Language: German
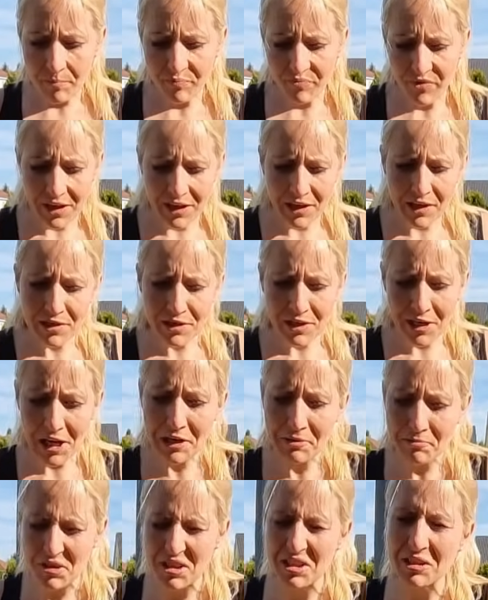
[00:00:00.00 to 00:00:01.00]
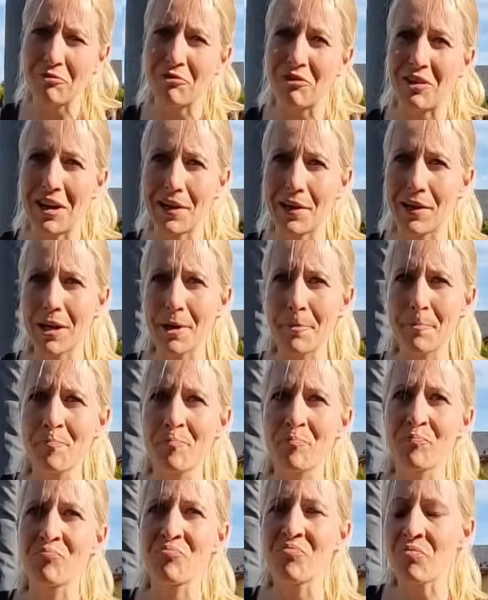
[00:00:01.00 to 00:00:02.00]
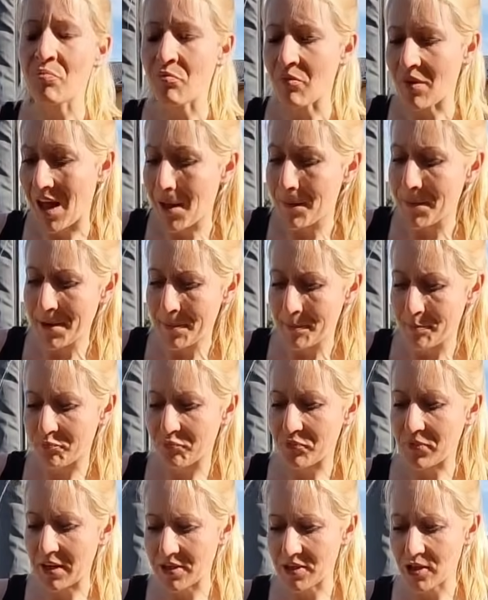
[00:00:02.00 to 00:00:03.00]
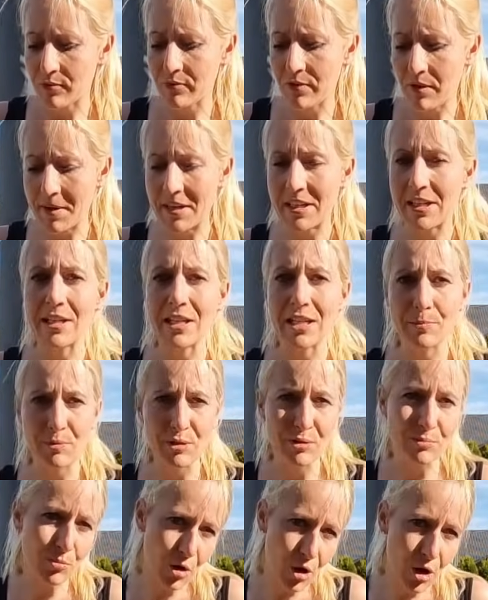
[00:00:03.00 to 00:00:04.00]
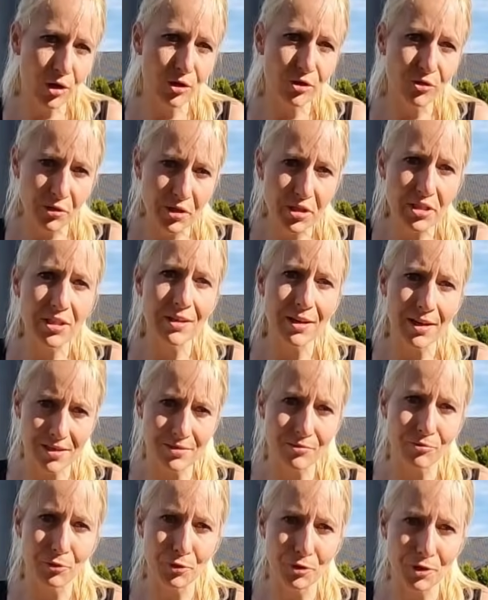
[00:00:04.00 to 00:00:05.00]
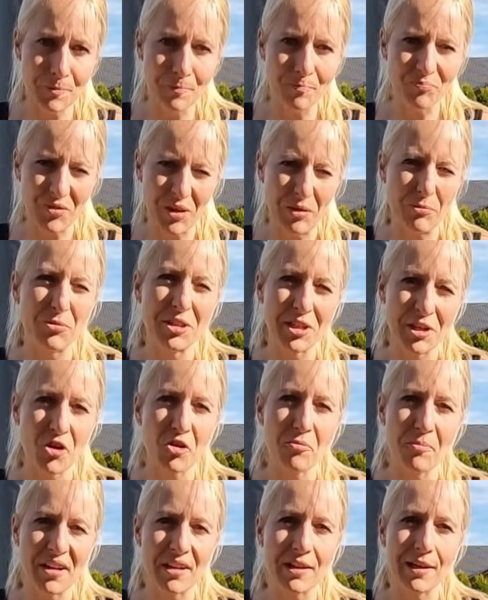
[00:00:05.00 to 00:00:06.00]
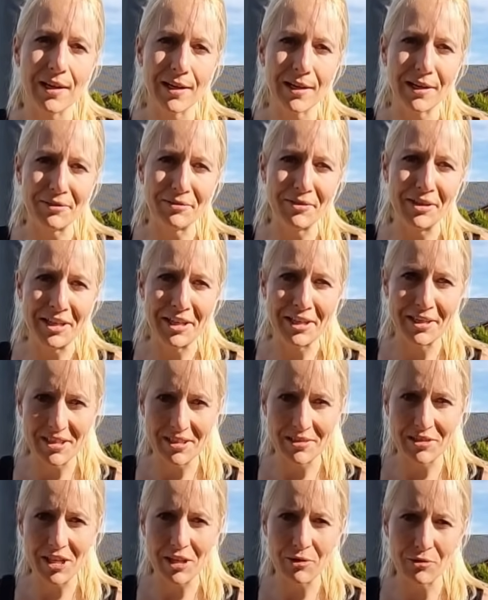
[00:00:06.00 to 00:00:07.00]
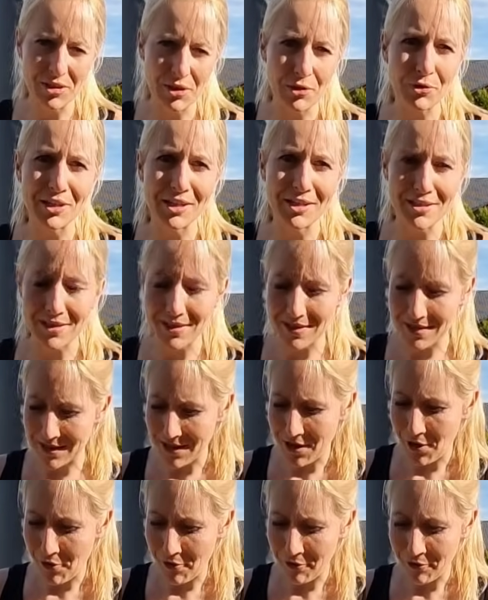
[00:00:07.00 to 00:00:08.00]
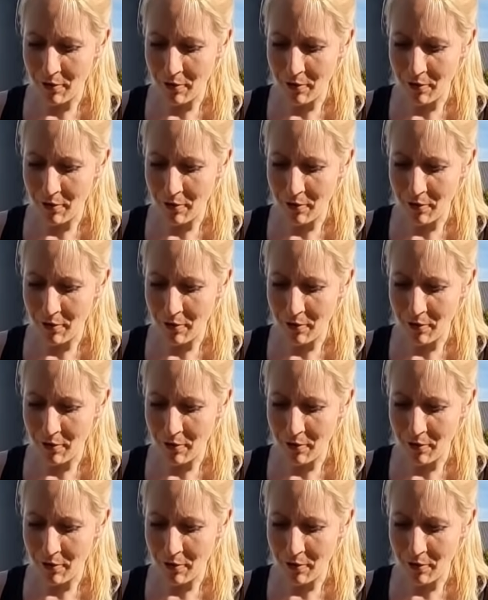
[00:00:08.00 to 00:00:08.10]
Ich hätte gerne ein bisschen weicher, mhm. aber ich glaube, wenn man den jetzt bis morgen durchziehen lassen würde, mhm. dann wird der nochmal geiler, weil ja. dann saugt er das richtig auf.